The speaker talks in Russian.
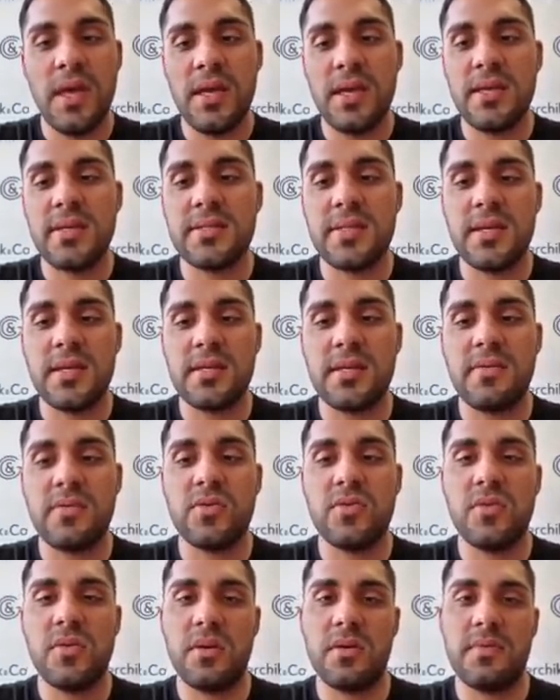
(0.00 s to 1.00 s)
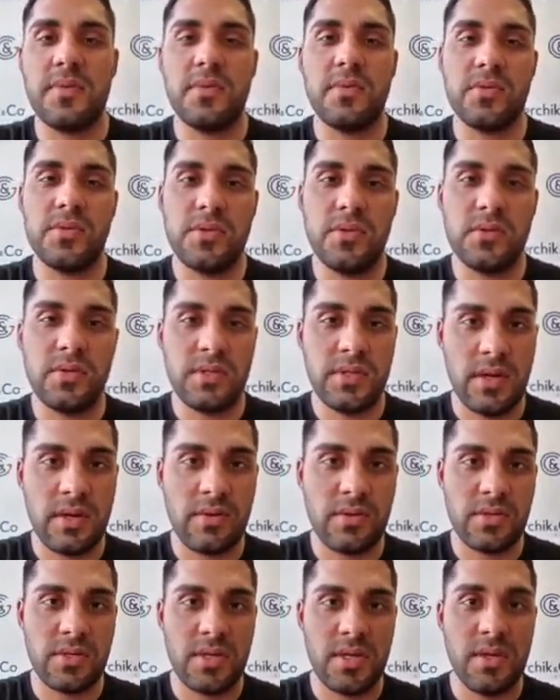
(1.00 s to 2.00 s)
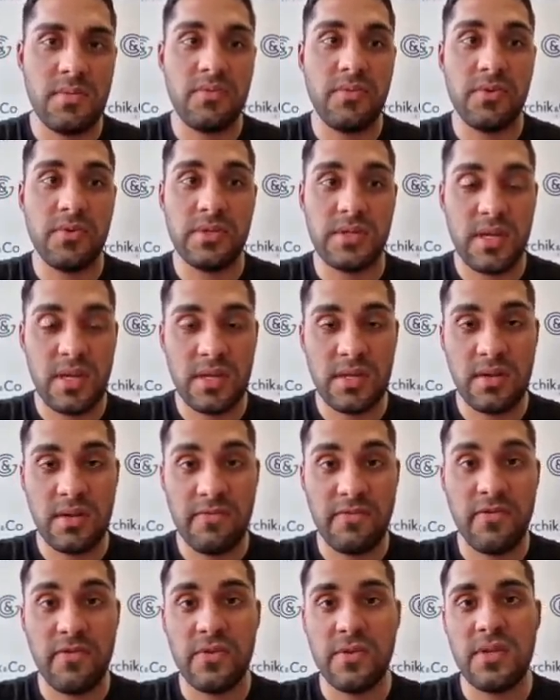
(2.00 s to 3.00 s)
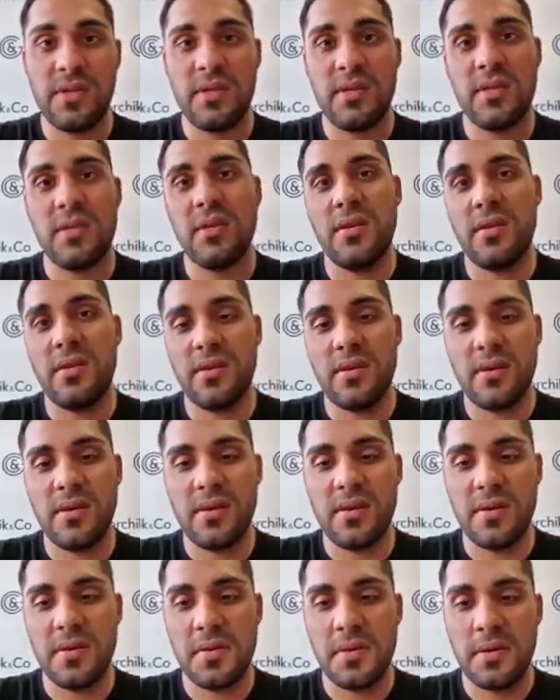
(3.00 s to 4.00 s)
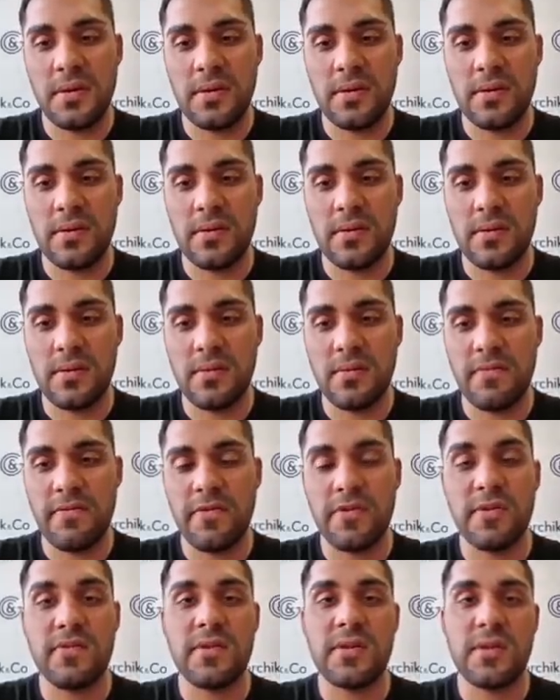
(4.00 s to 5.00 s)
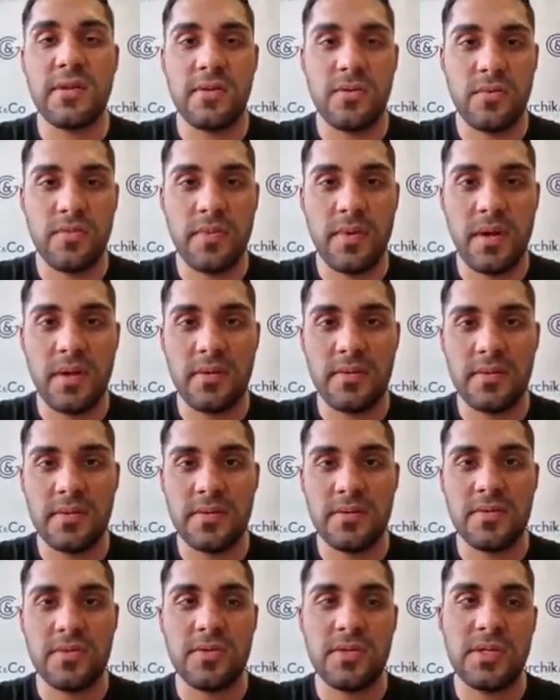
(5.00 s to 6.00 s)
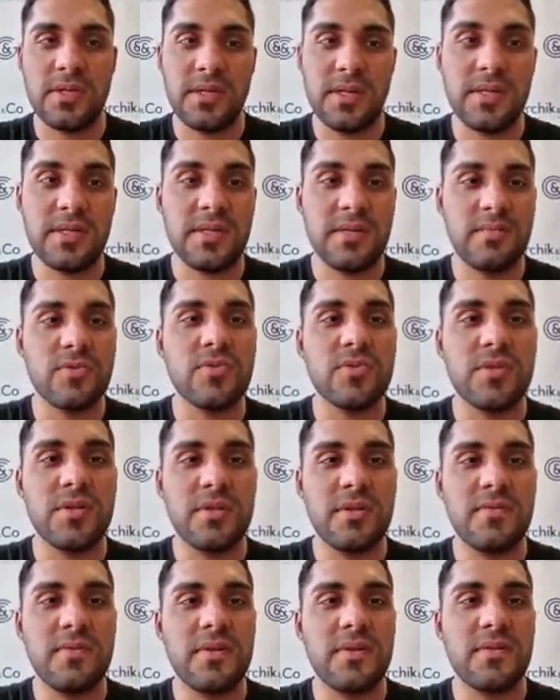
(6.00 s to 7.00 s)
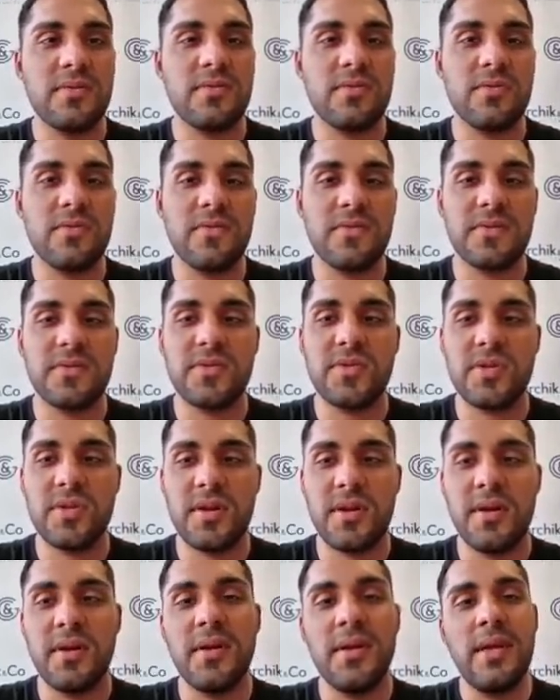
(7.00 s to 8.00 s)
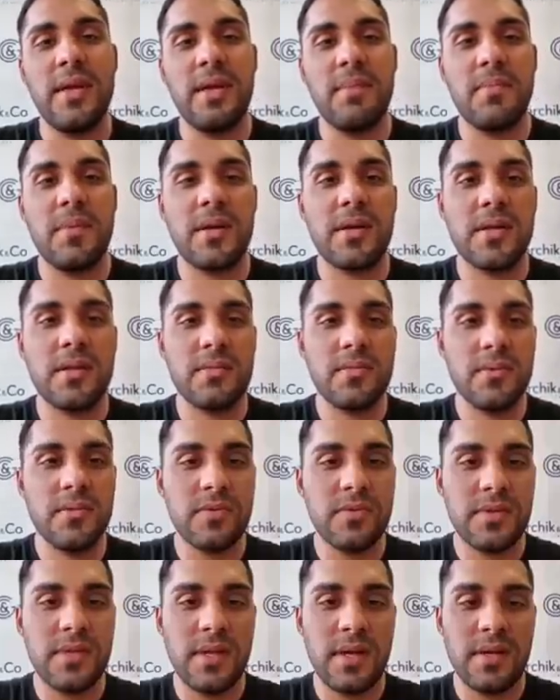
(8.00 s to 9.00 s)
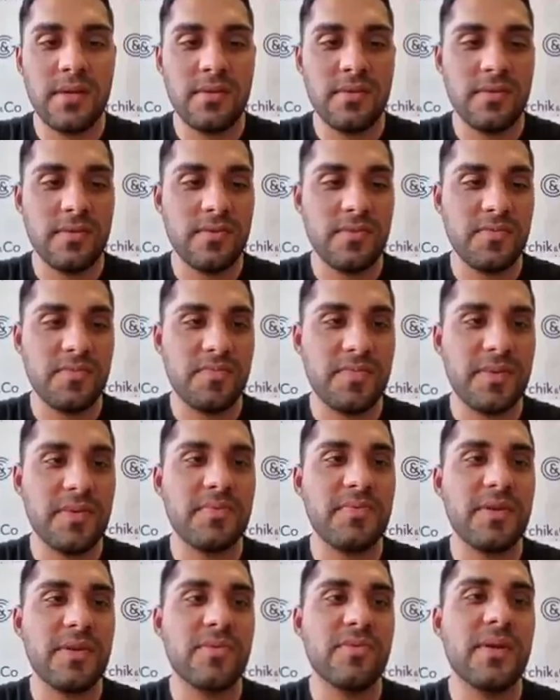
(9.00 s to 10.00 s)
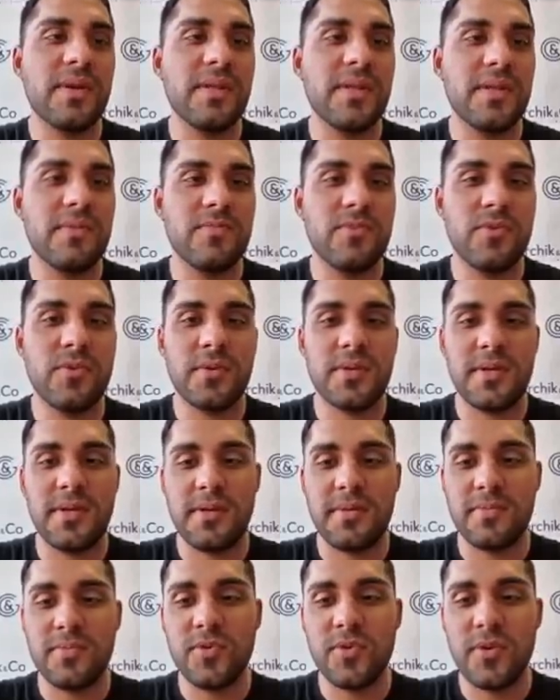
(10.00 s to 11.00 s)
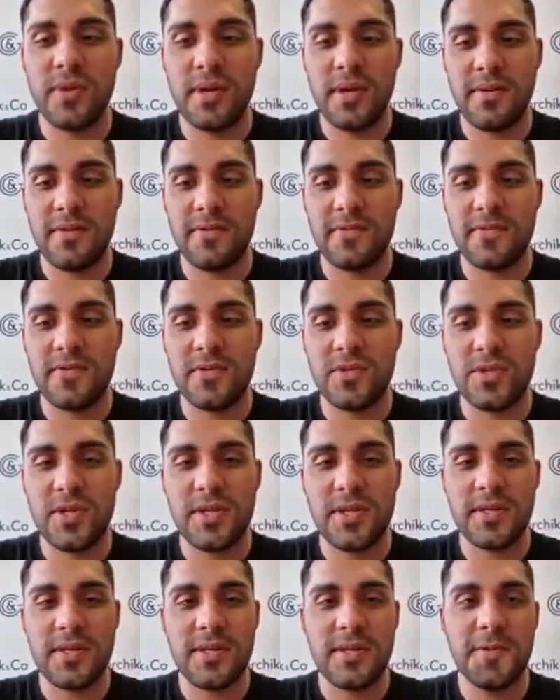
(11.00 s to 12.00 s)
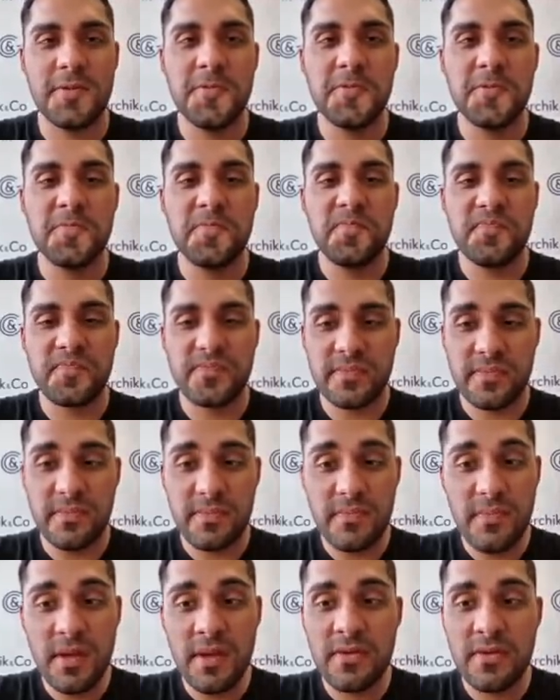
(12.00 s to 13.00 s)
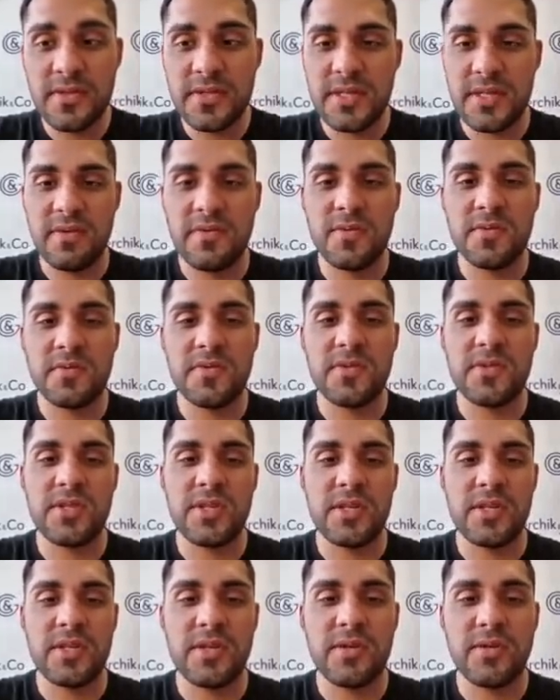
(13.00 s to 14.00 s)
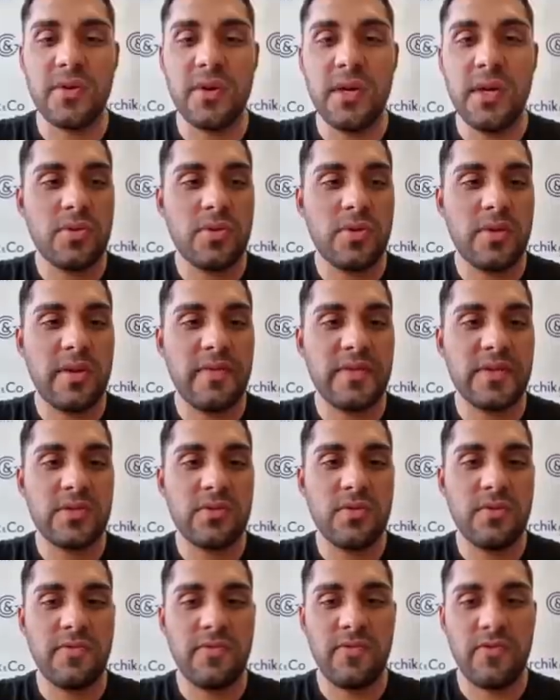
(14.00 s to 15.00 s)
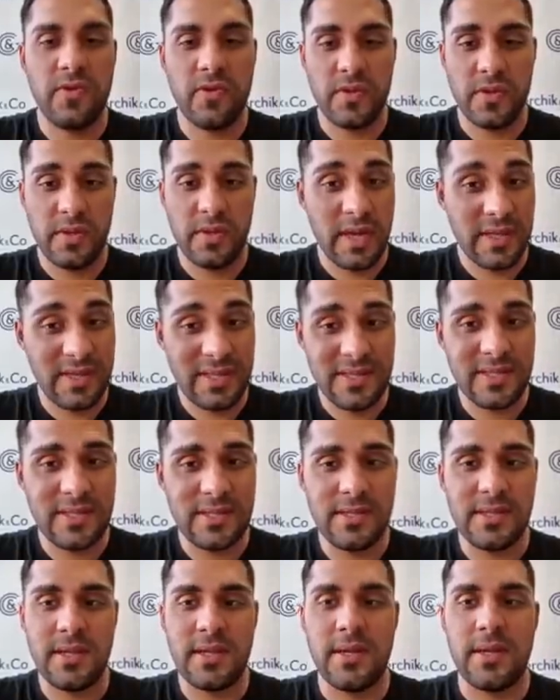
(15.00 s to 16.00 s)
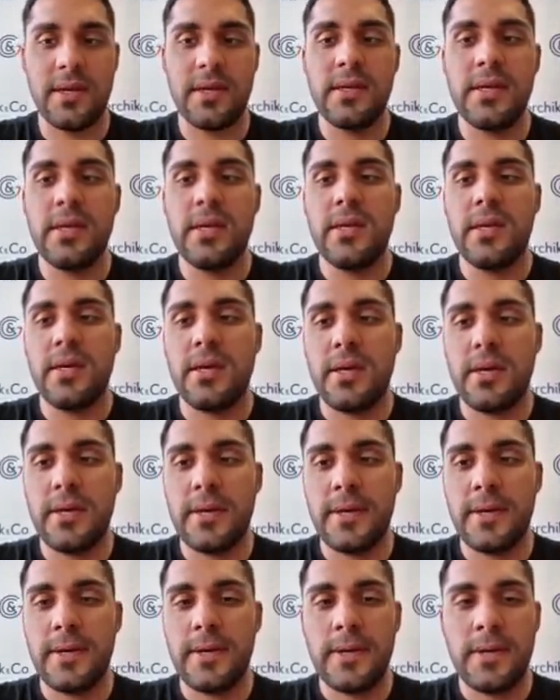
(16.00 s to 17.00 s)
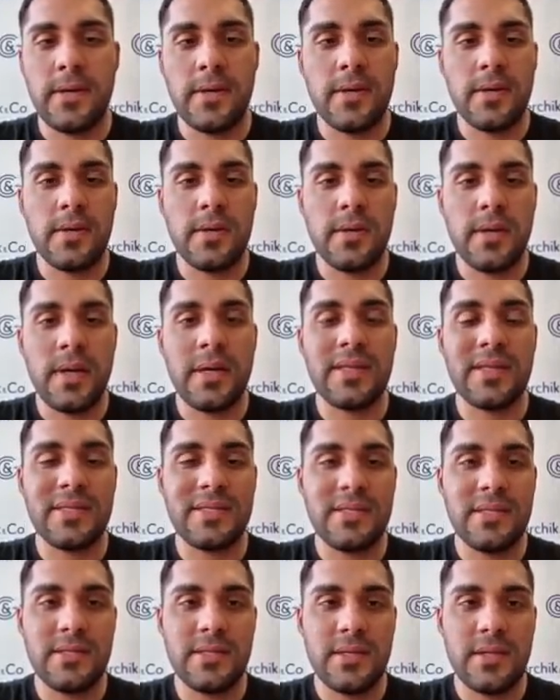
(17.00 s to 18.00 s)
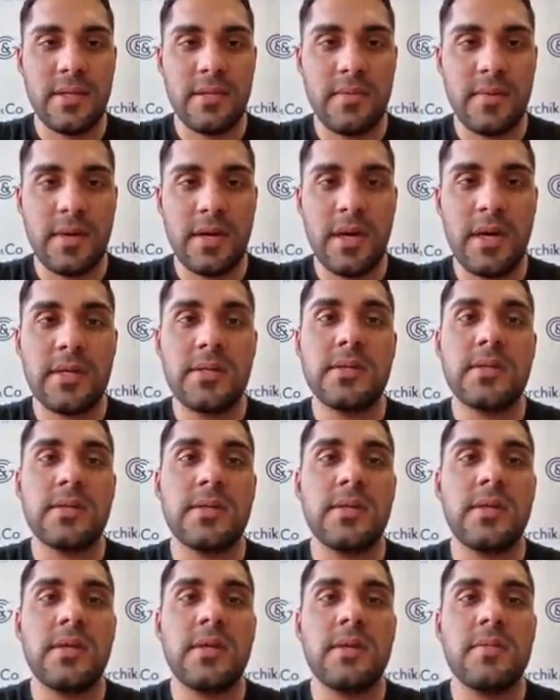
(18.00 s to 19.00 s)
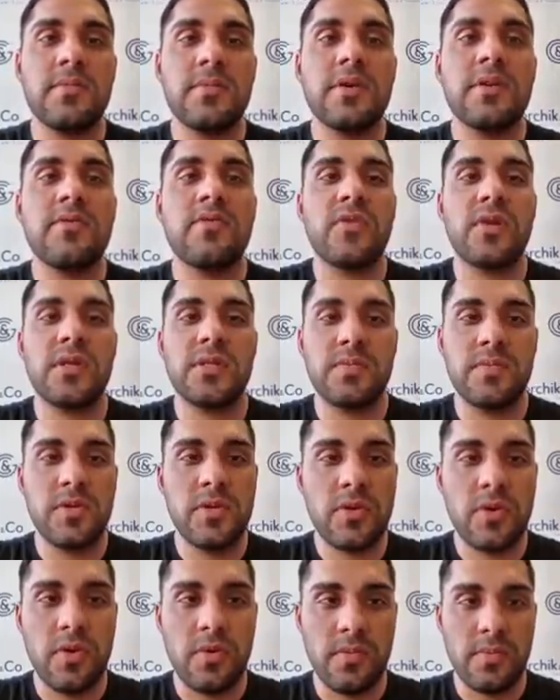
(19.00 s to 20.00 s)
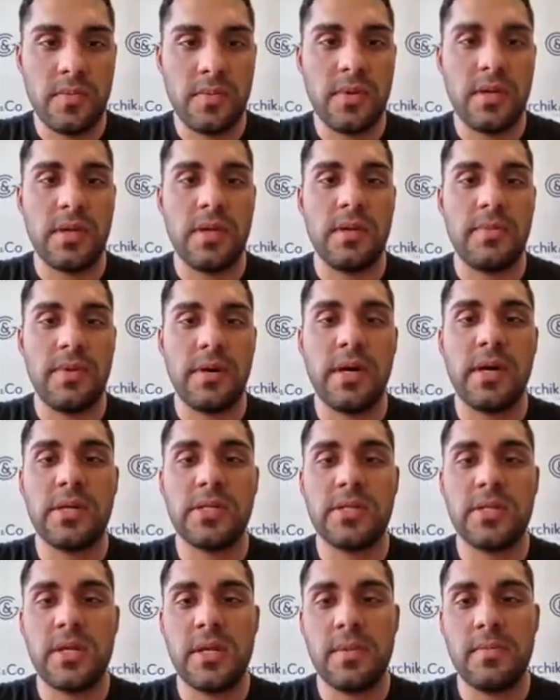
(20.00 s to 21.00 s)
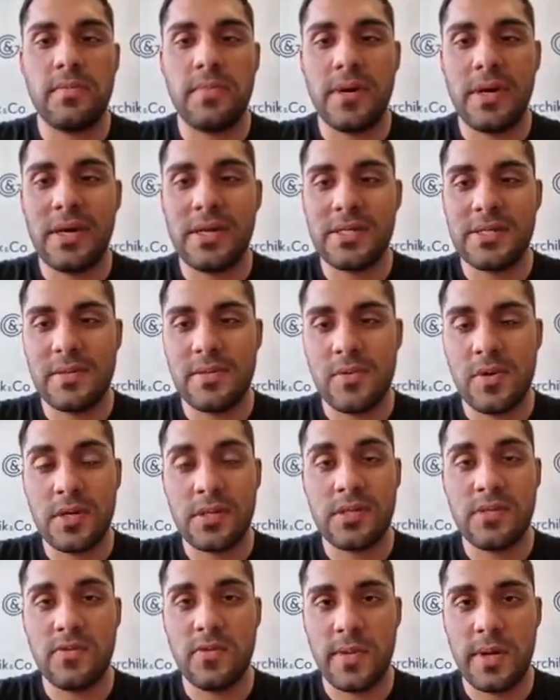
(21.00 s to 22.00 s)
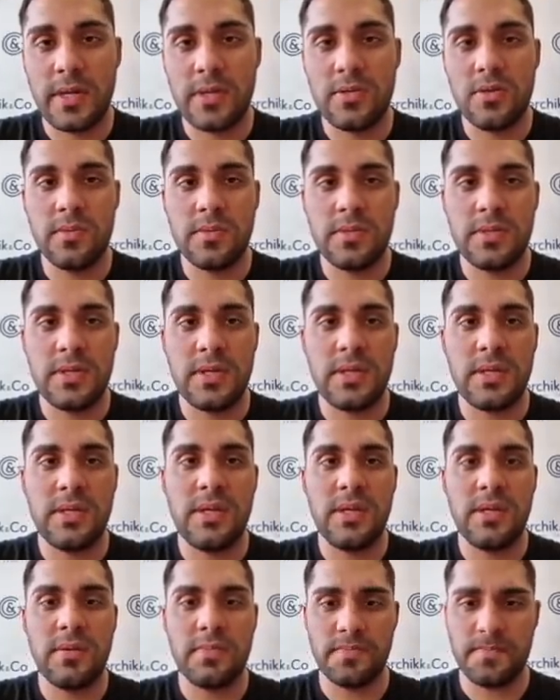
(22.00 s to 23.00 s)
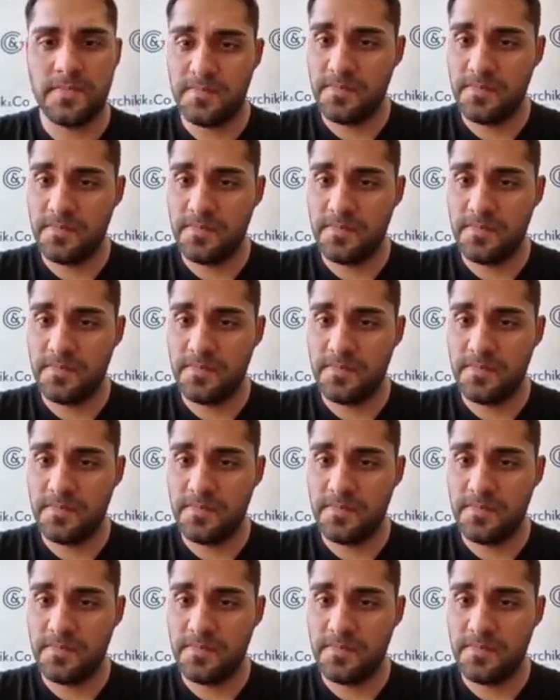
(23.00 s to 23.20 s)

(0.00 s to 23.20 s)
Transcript: Из-за этого доллар получил очень хороший импульс на этом фоне и э, фондовый рынок упал. То есть в случае, если мы учитывали эту новость вчера, могли бы да, предугадать многие, многое движение в ценовом движении, но э, новостной фон относительно э, относительно богат, и мы его разберем, э, по, каждому, по каждому активу пройдемся и